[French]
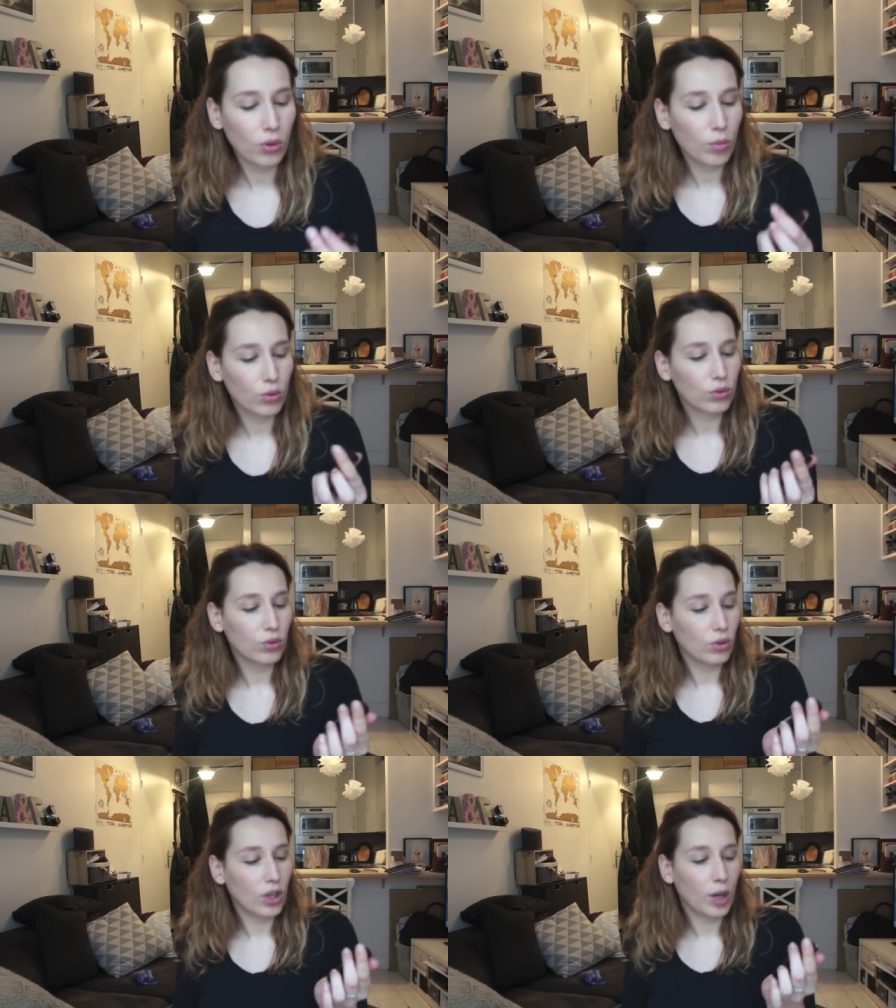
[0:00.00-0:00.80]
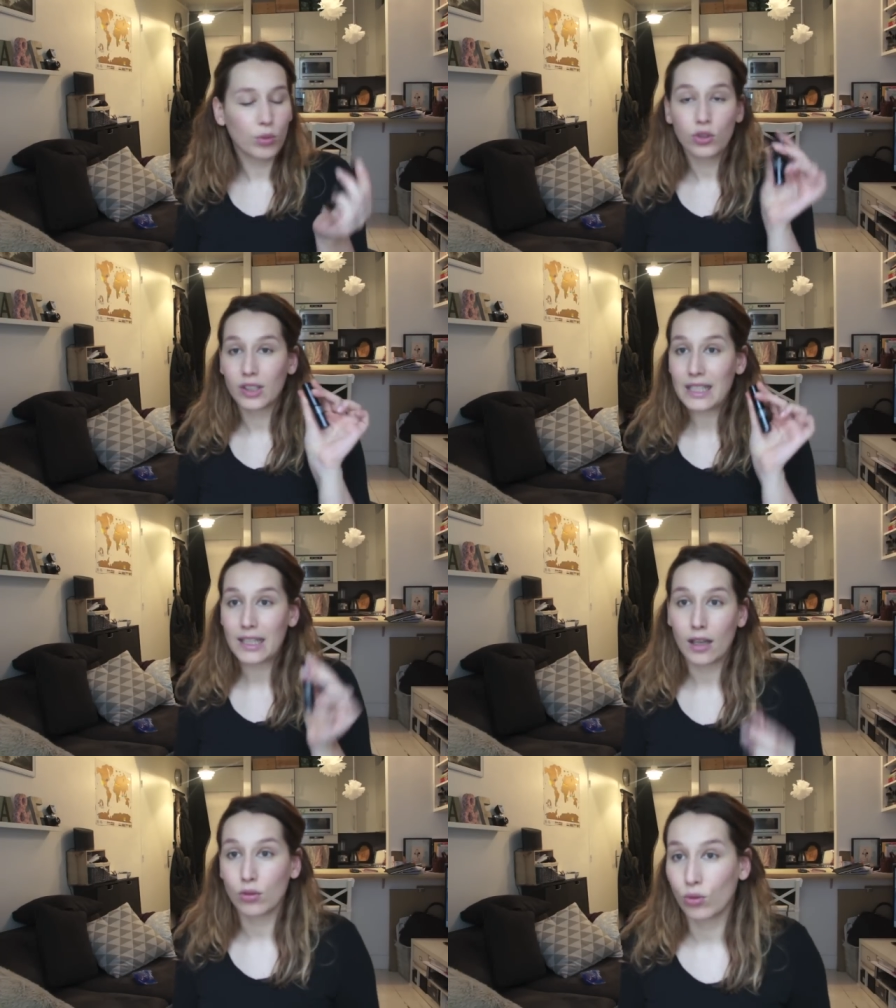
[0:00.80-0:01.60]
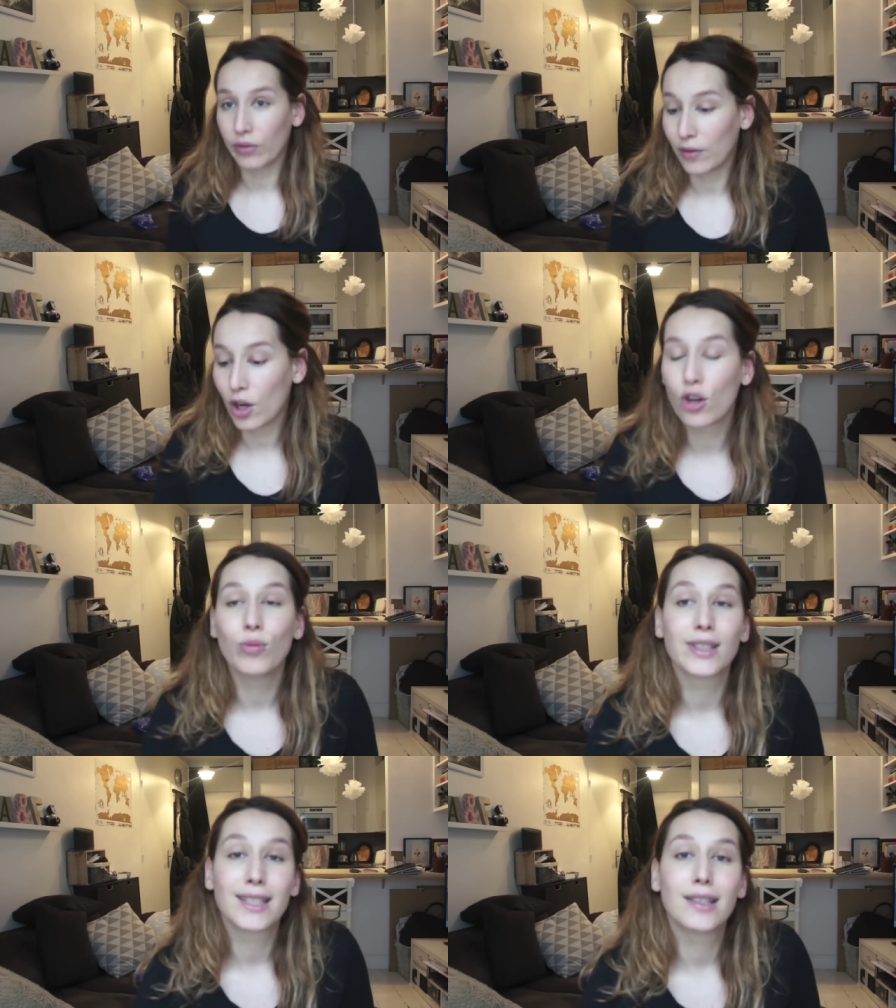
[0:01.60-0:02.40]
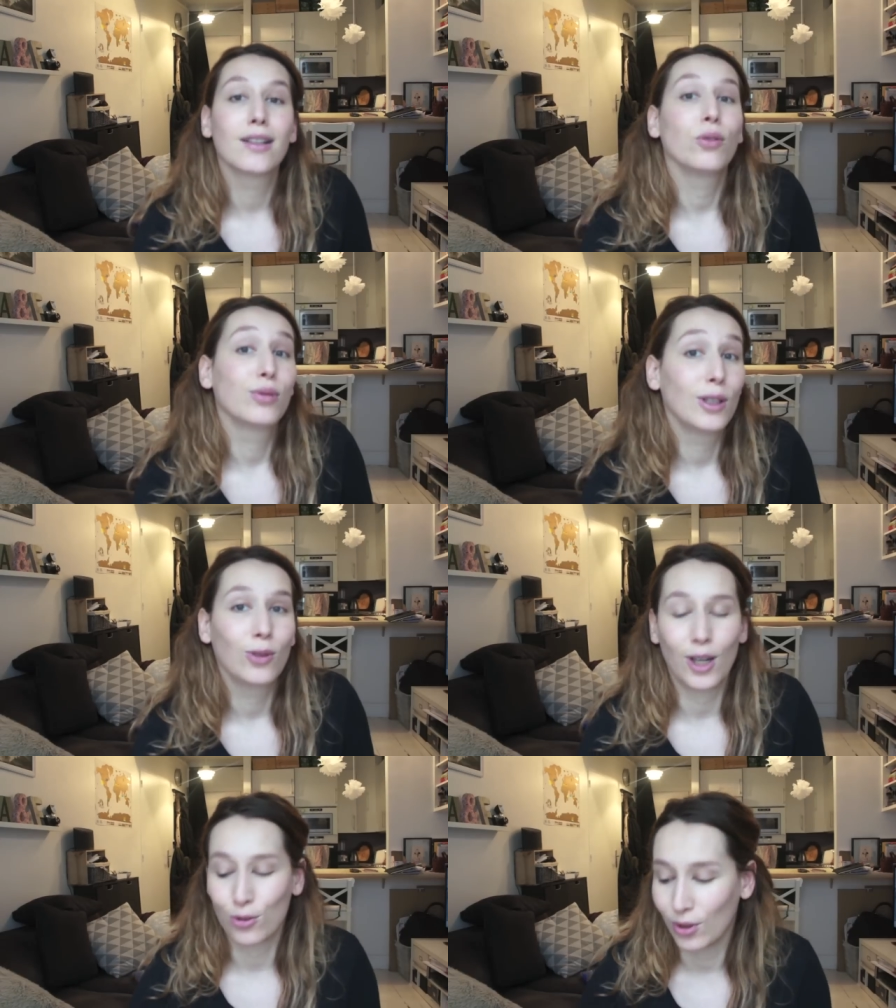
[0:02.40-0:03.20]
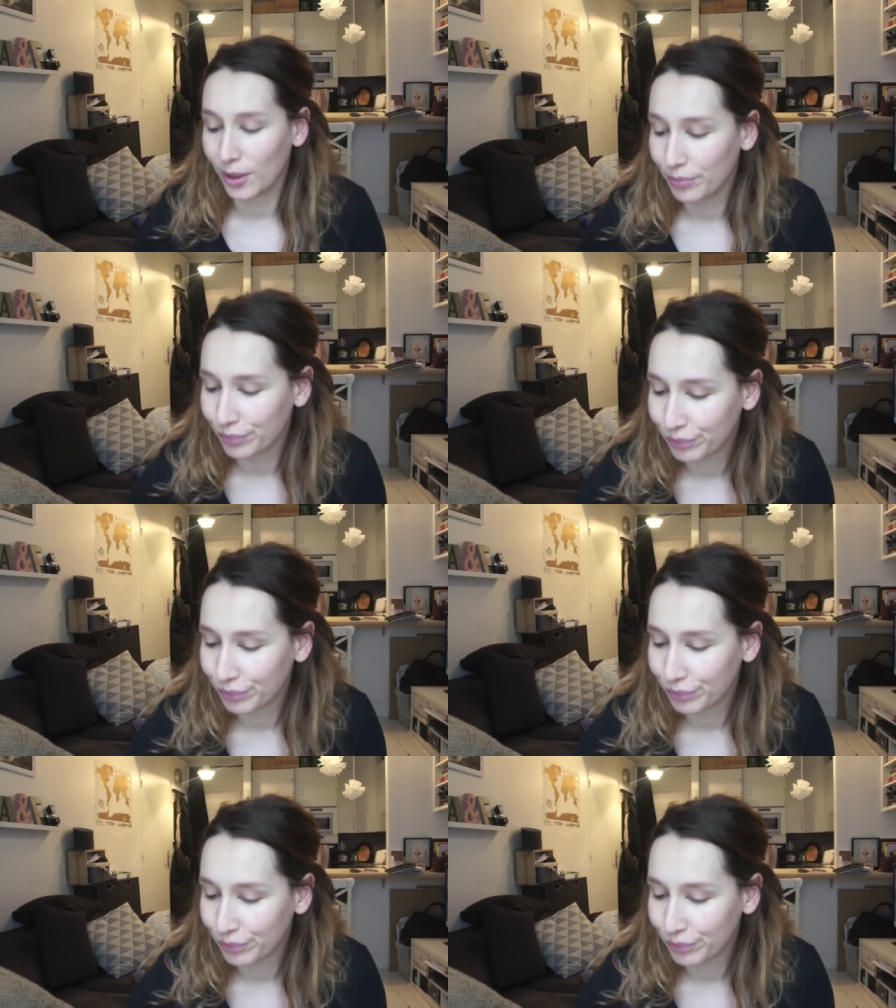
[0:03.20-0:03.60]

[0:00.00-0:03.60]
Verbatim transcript: un bon, un anti on va voir comment est-ce qu'il tient au fil de la journée.